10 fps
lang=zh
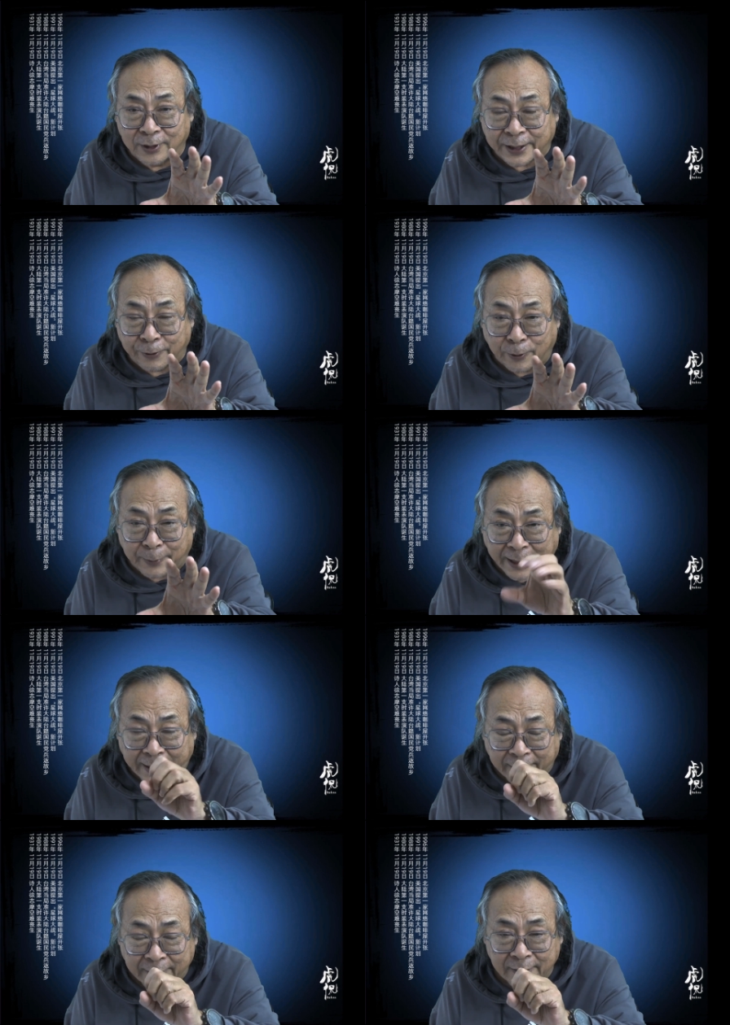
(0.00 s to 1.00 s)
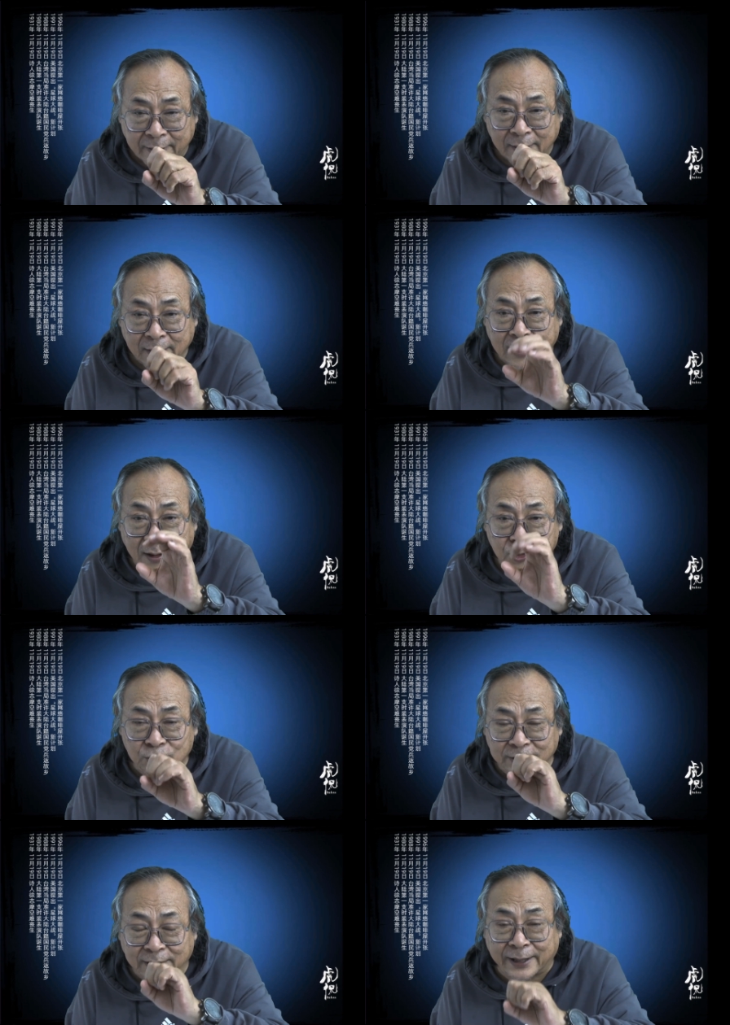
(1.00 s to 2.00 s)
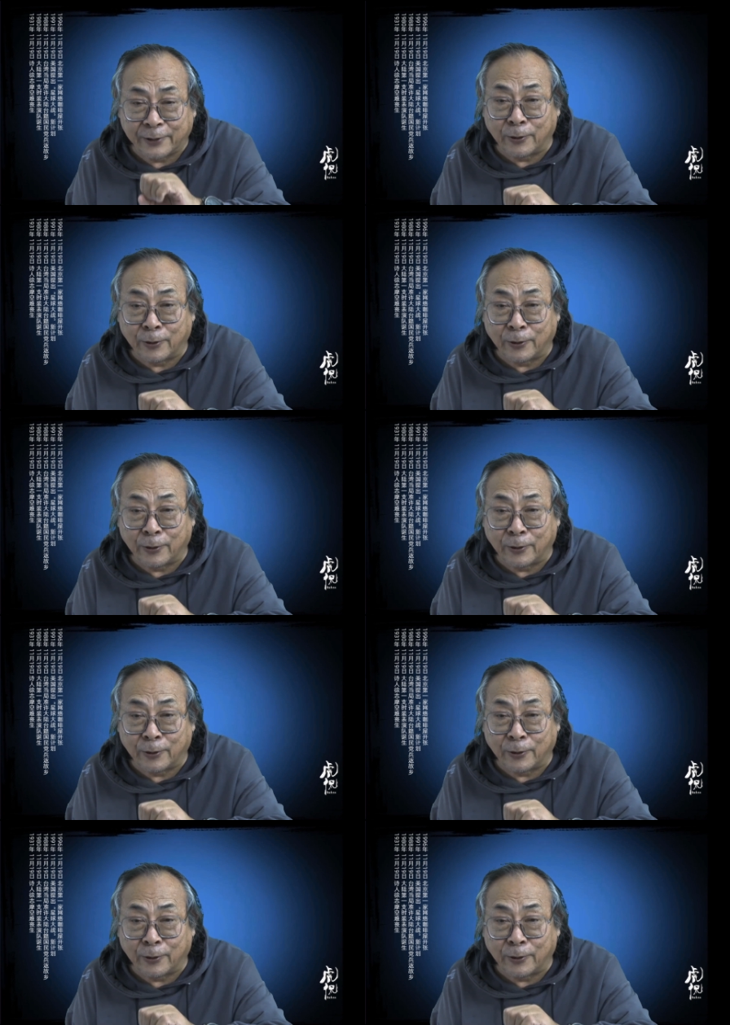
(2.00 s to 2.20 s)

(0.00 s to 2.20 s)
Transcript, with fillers: 给我买！”刚说这个给